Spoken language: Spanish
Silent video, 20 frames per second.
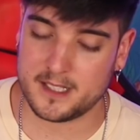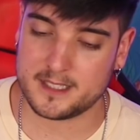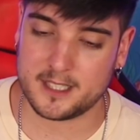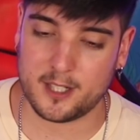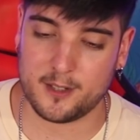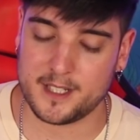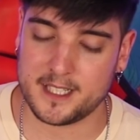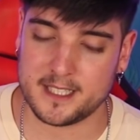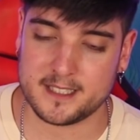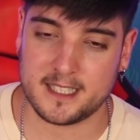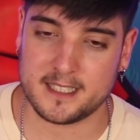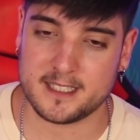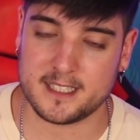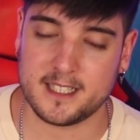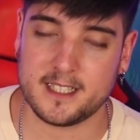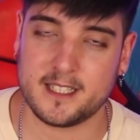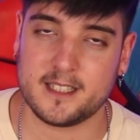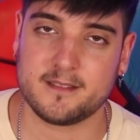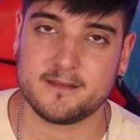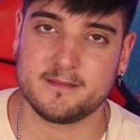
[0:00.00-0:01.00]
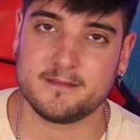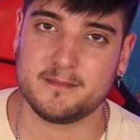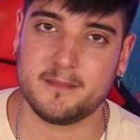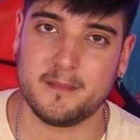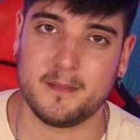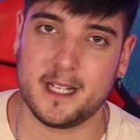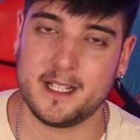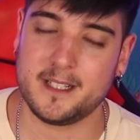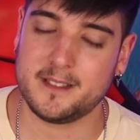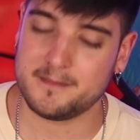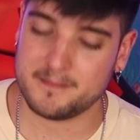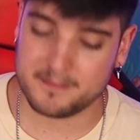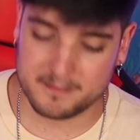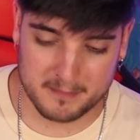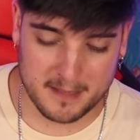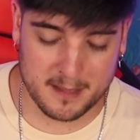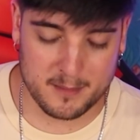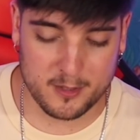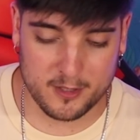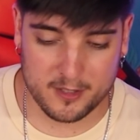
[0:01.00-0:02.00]
ha estado en esta escena, ¿vale?
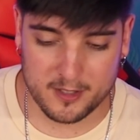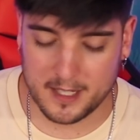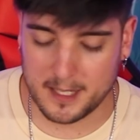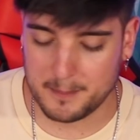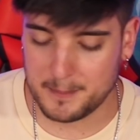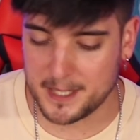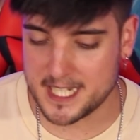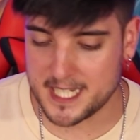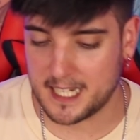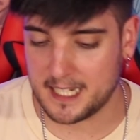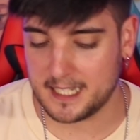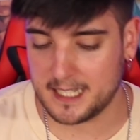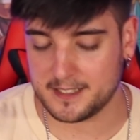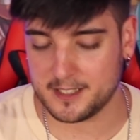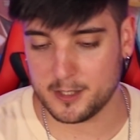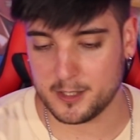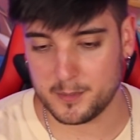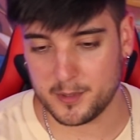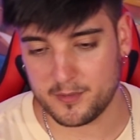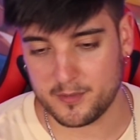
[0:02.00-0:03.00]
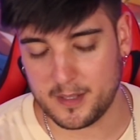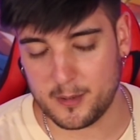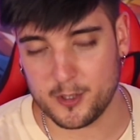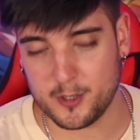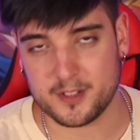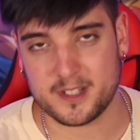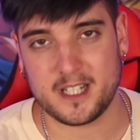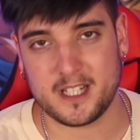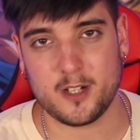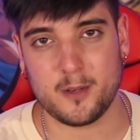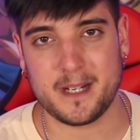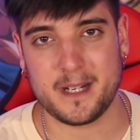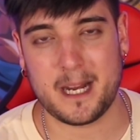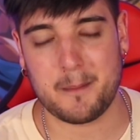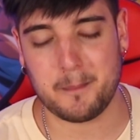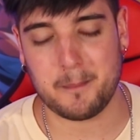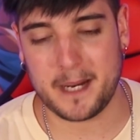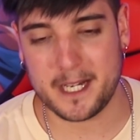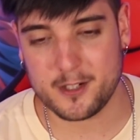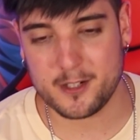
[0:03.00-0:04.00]
Vamos a pasar latino, por favor. Quiero ver a
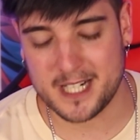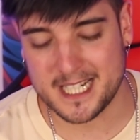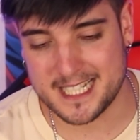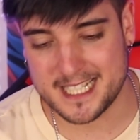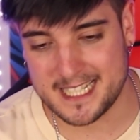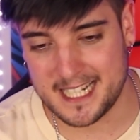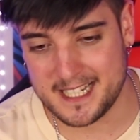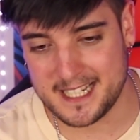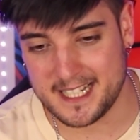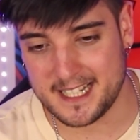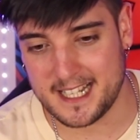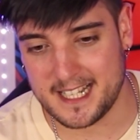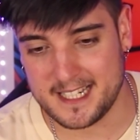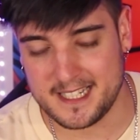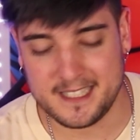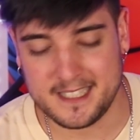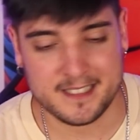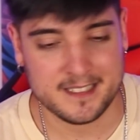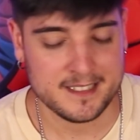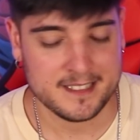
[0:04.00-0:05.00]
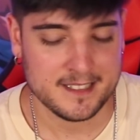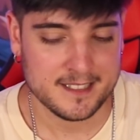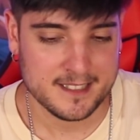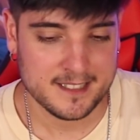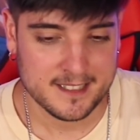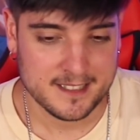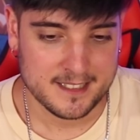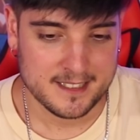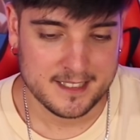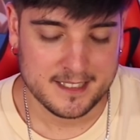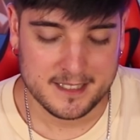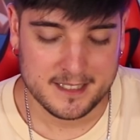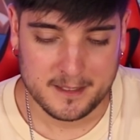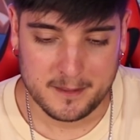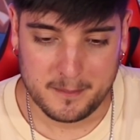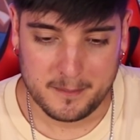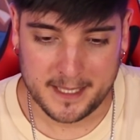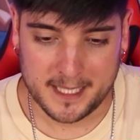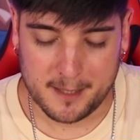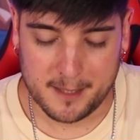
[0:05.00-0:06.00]
Mario Castañeda ahí.
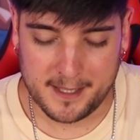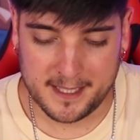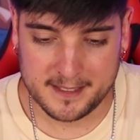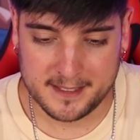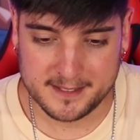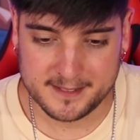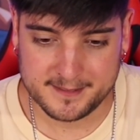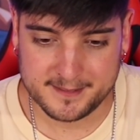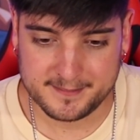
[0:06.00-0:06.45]
Venga, va.